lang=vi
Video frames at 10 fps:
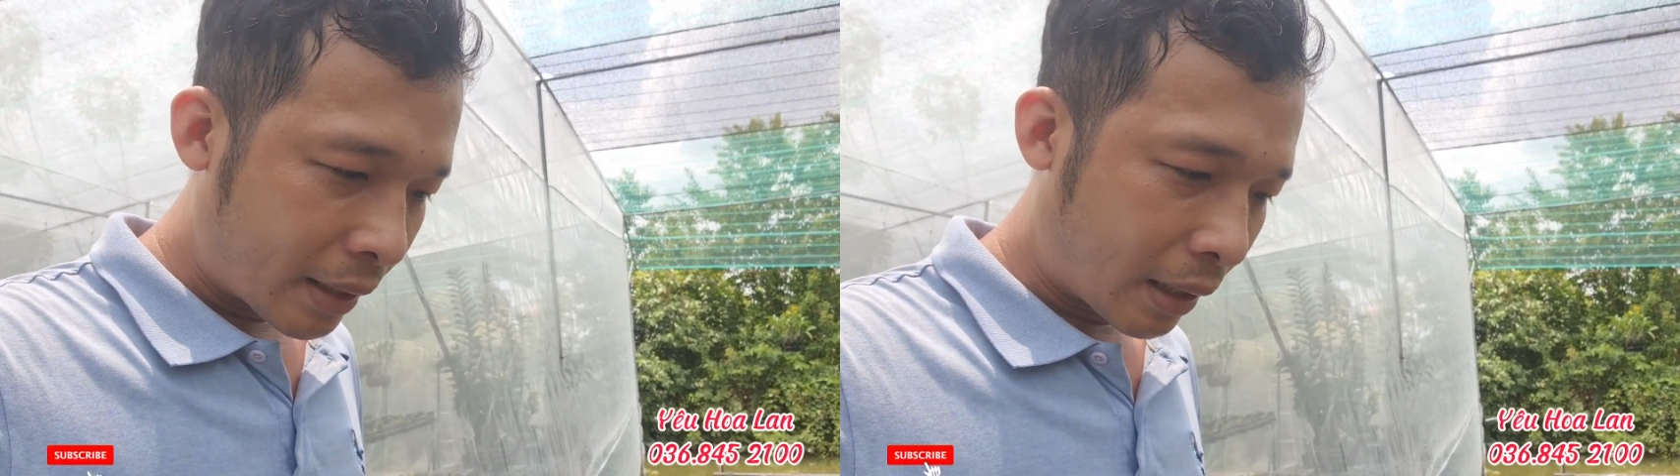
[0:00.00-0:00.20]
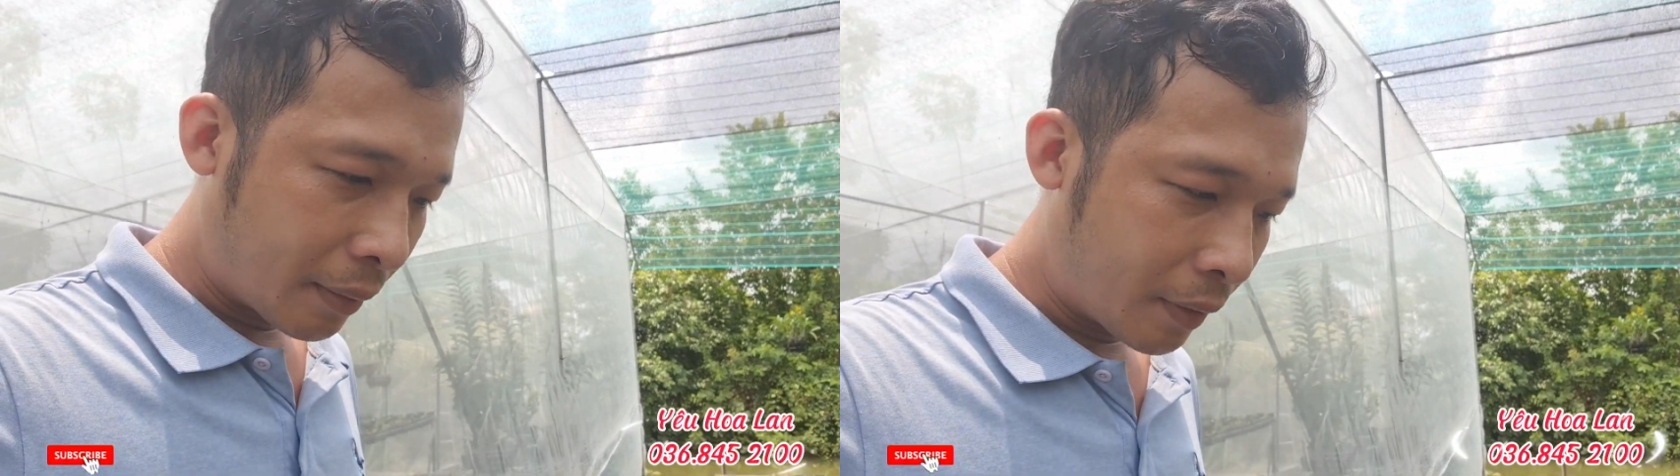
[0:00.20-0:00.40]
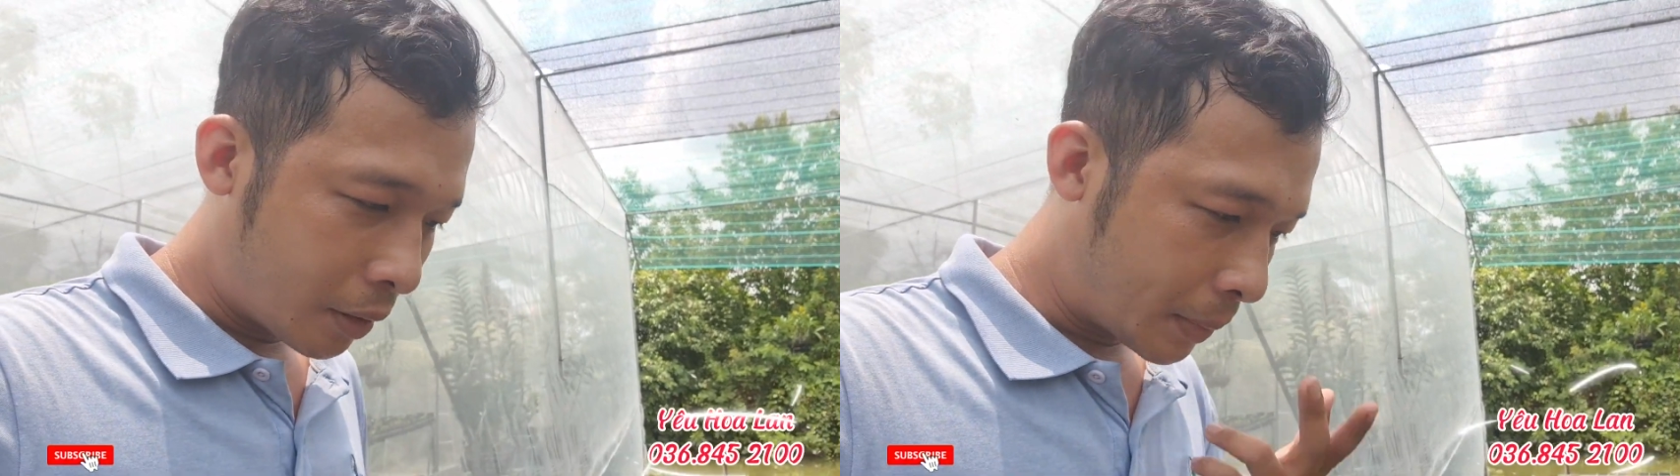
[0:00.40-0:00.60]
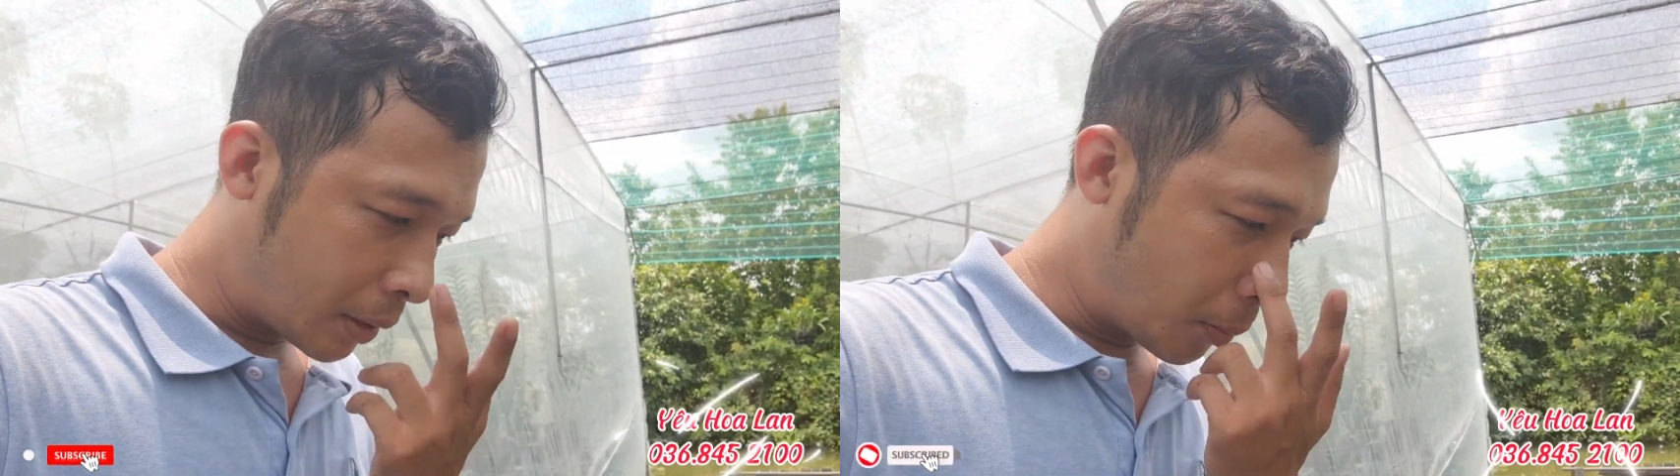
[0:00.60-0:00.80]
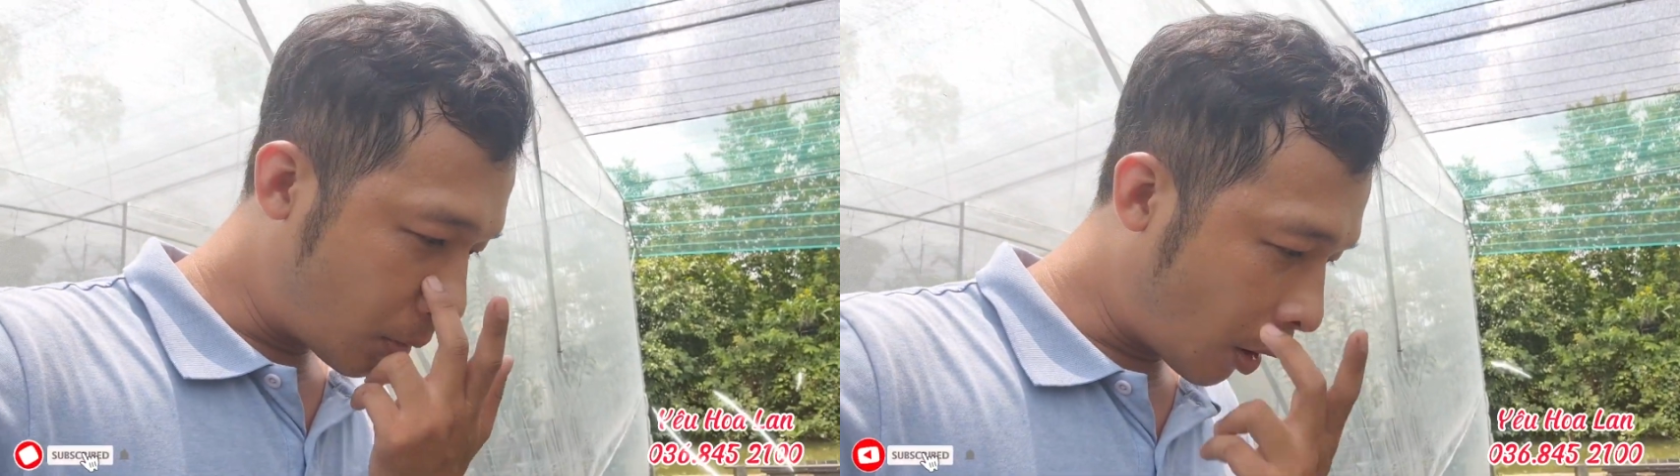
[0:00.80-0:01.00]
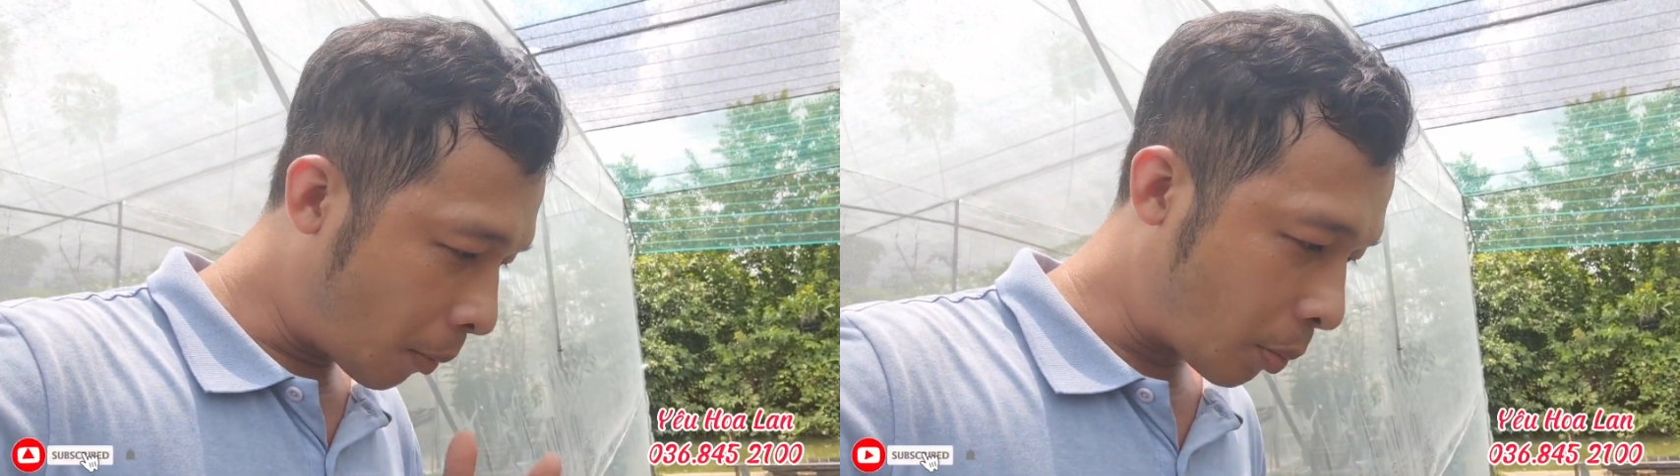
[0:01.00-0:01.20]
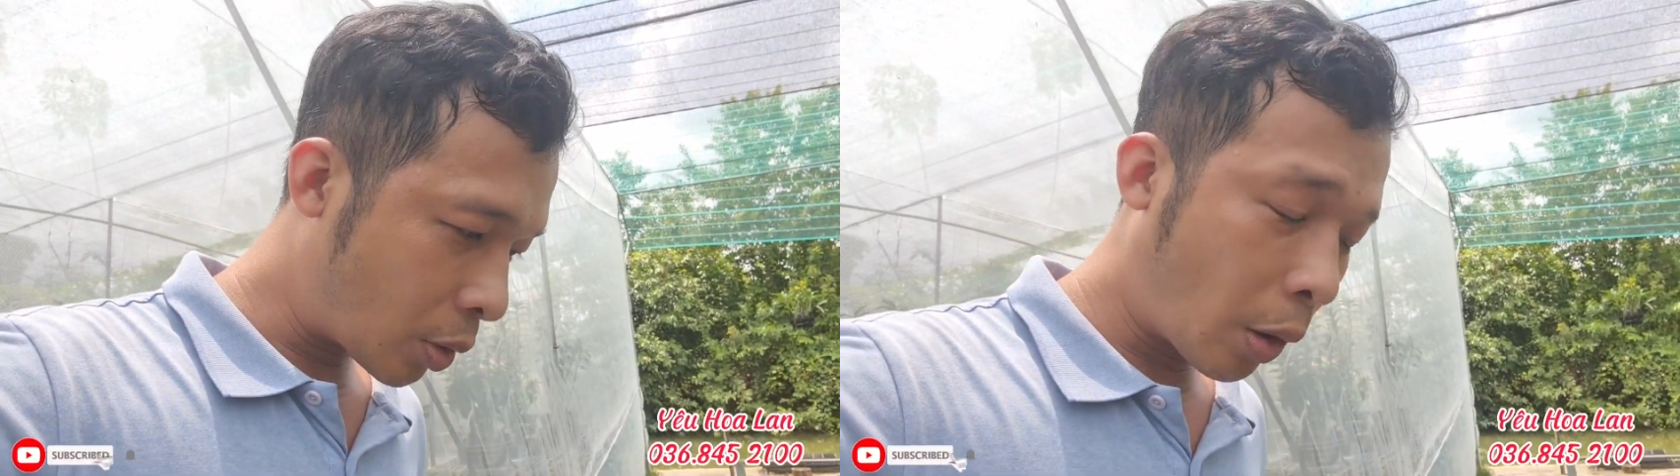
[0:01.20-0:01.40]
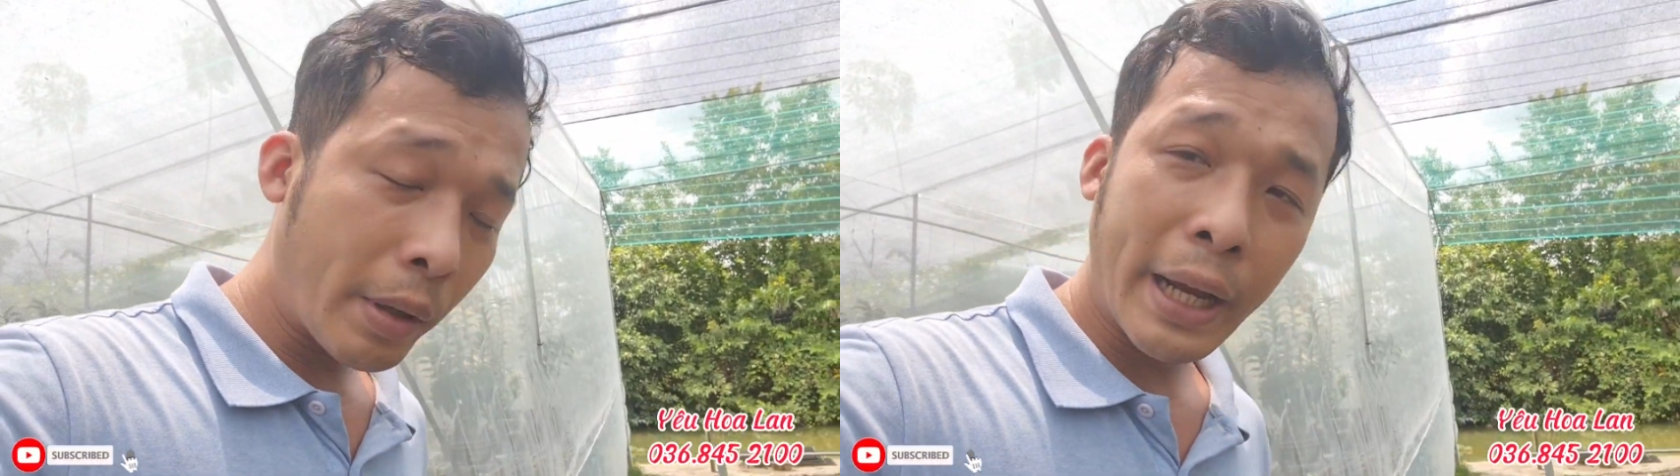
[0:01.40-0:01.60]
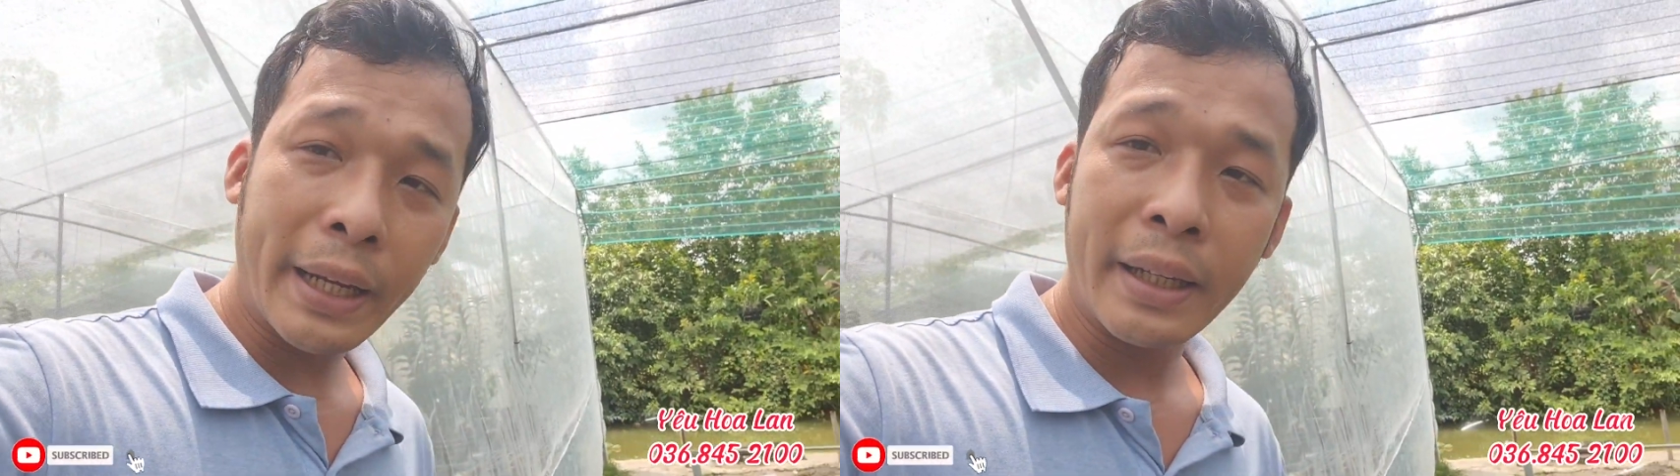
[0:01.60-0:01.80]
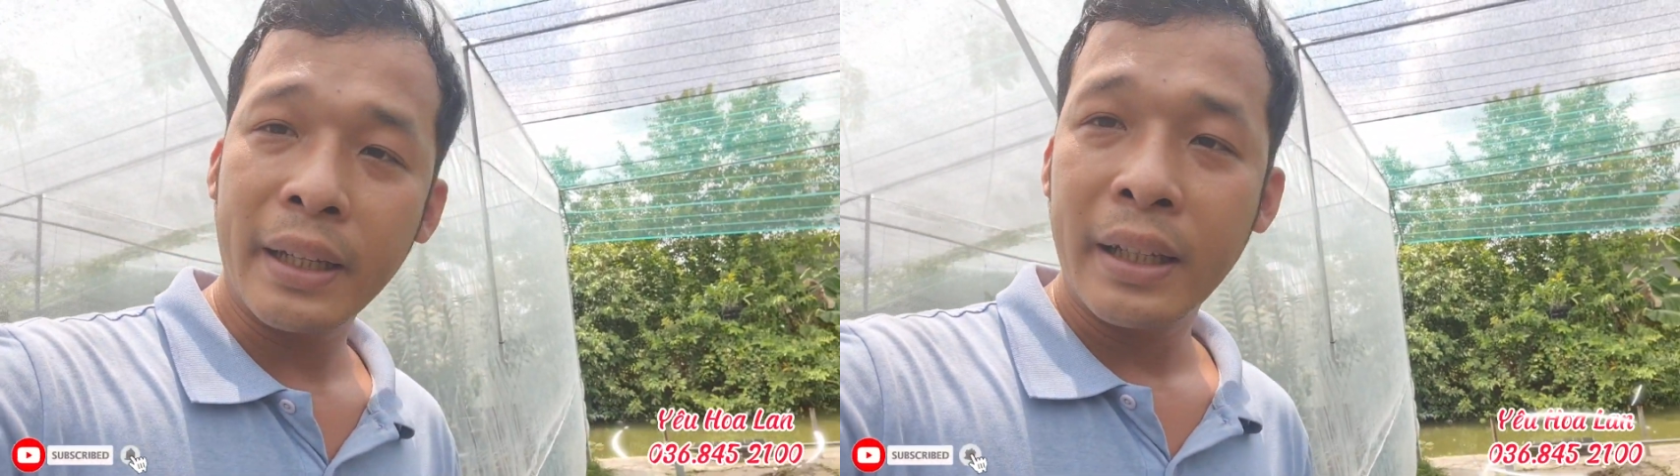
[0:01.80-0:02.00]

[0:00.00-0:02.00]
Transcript: ở vườn mình cũng có một số cây